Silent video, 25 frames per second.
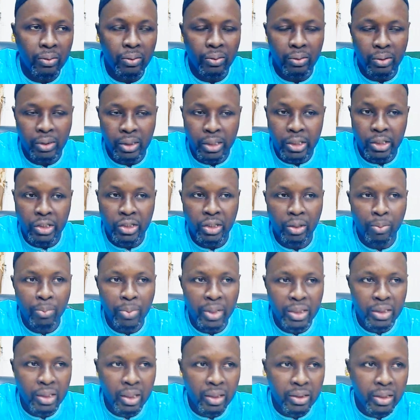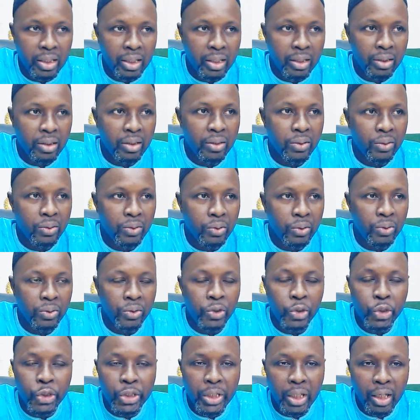les ambassadeurs du
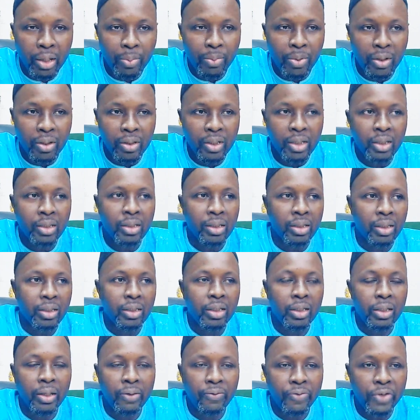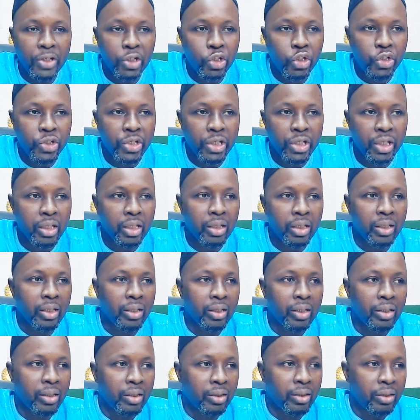diable, c'est-à-dire les féticheurs,
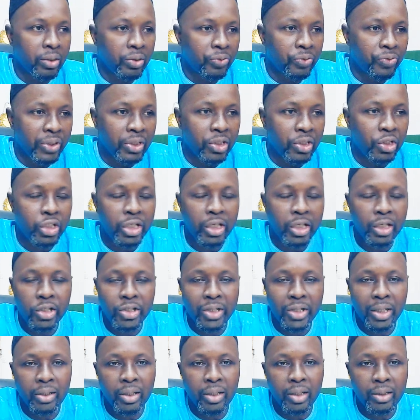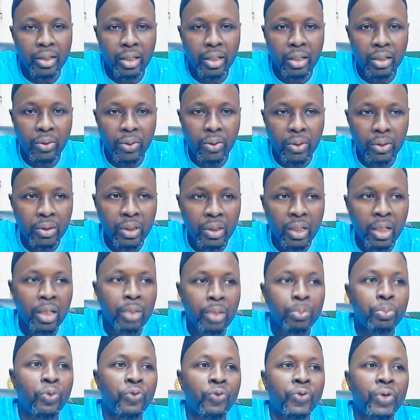les, les charlatans et autres,
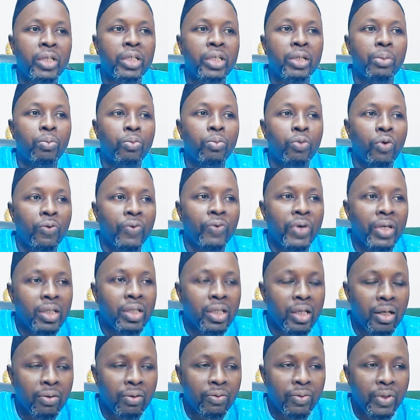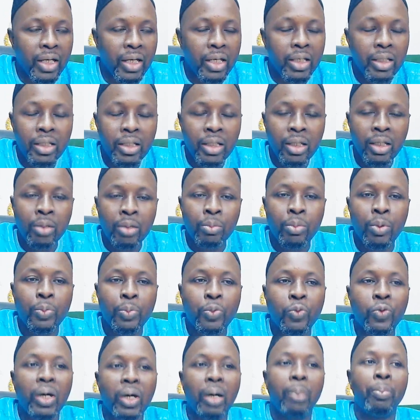pour faire de mauvais travail, pour
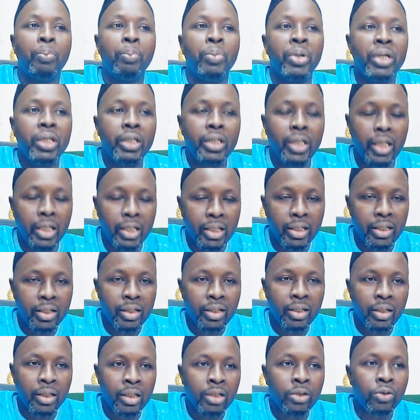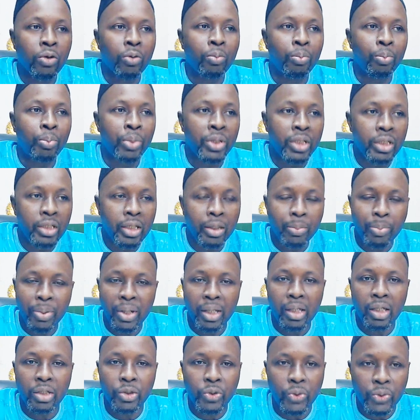pouvoir briller ils ont brillé par
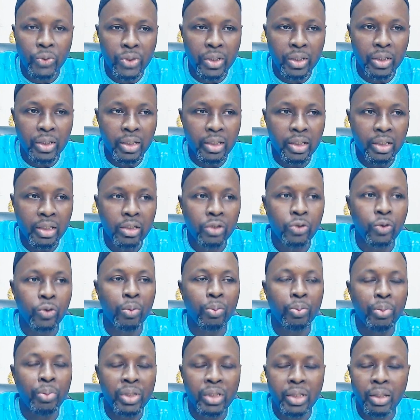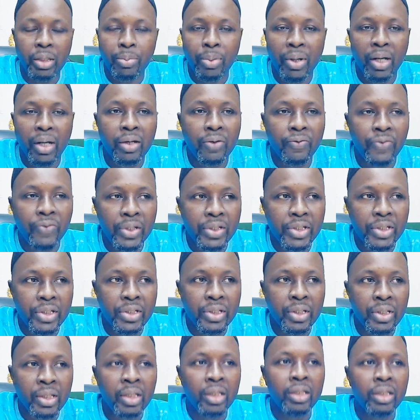la sorcellerie, ils ont brillé par le fétiche.
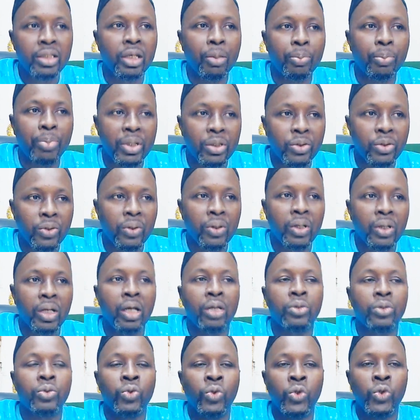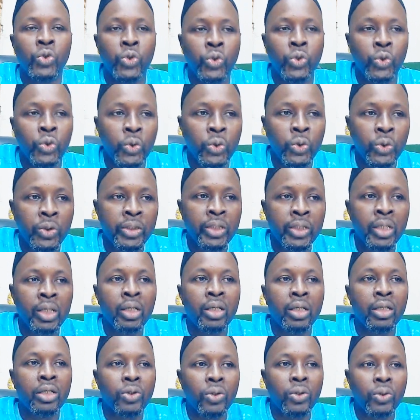Ces personnes-là, toujours,
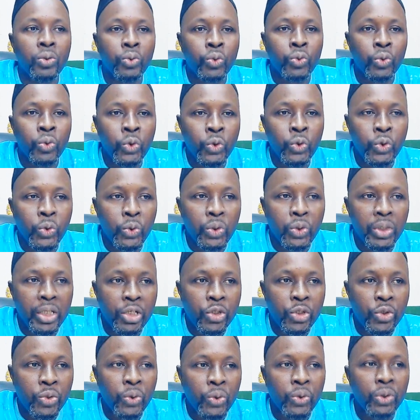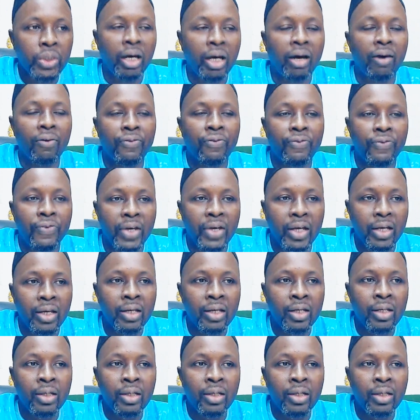ils ont toujours des choses à faire,